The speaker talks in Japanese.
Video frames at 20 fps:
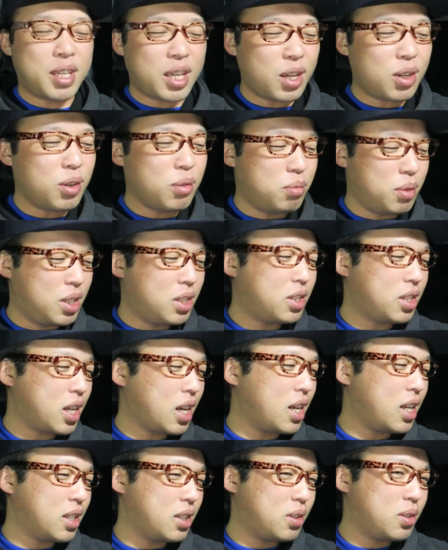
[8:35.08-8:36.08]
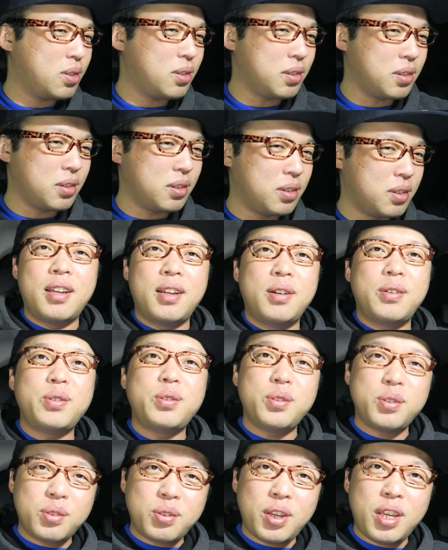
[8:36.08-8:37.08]
結局見つからず、
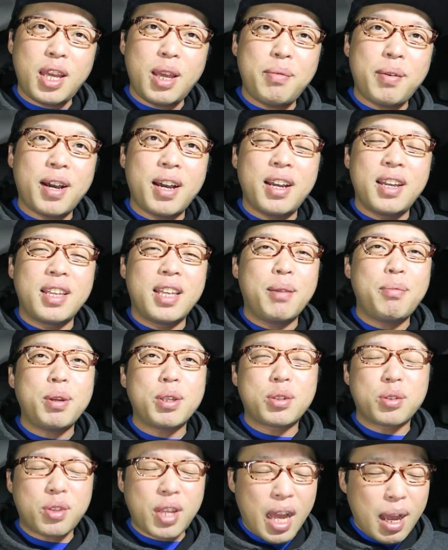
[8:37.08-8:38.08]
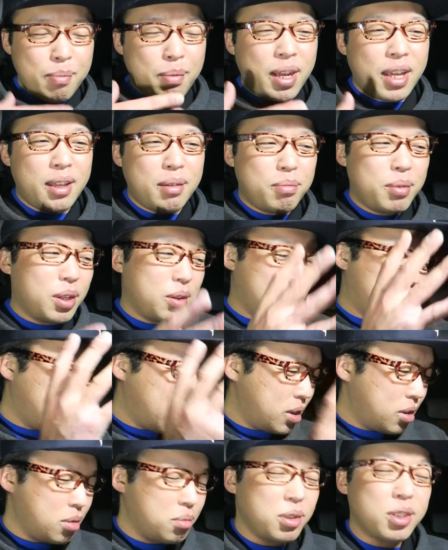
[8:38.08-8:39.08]
冬といえば、やっぱりちょっと甘い。まあ
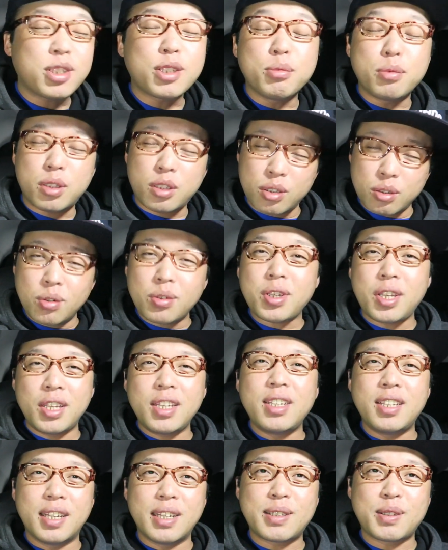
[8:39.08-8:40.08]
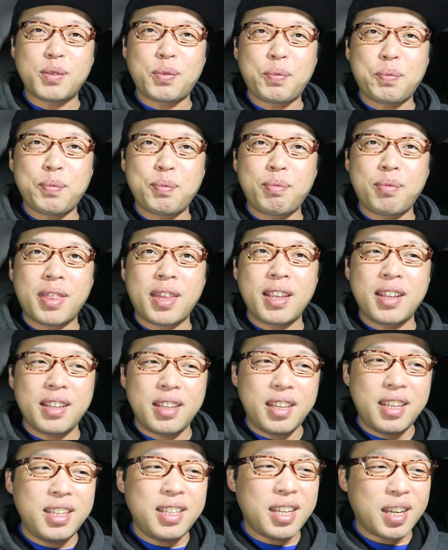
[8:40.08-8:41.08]
ホワイトムスクもすごくいいんですよ。
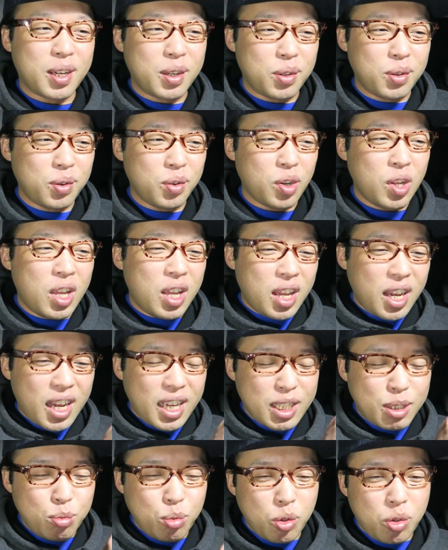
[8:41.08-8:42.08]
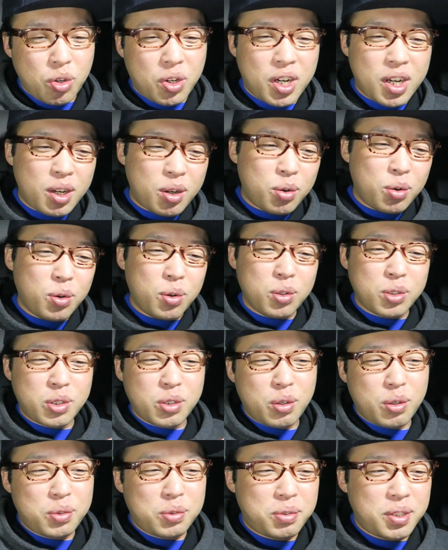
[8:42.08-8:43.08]
いいんだけど、足元からこう、
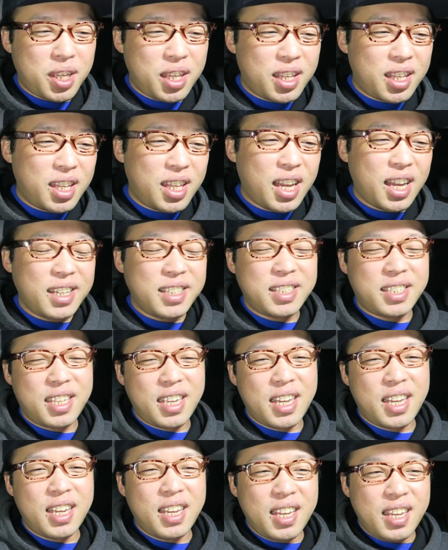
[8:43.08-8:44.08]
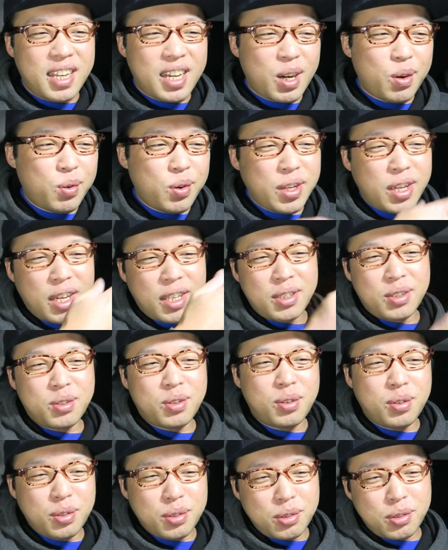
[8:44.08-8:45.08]
送風で出して、香りが
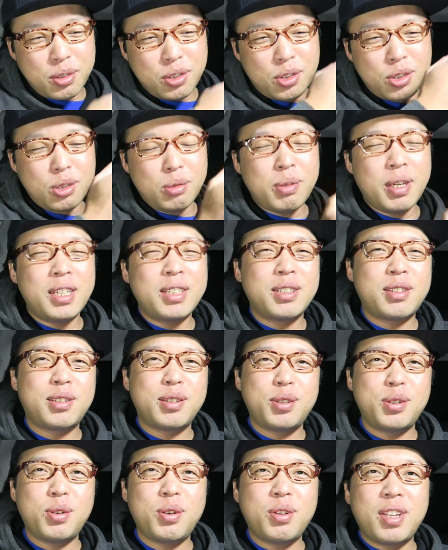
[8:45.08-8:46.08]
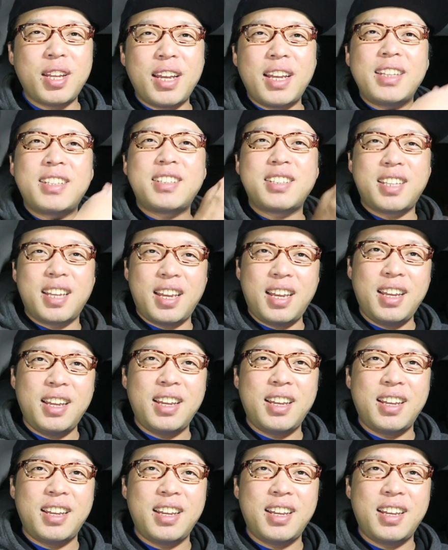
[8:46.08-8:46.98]
こう、充満するようなやつで、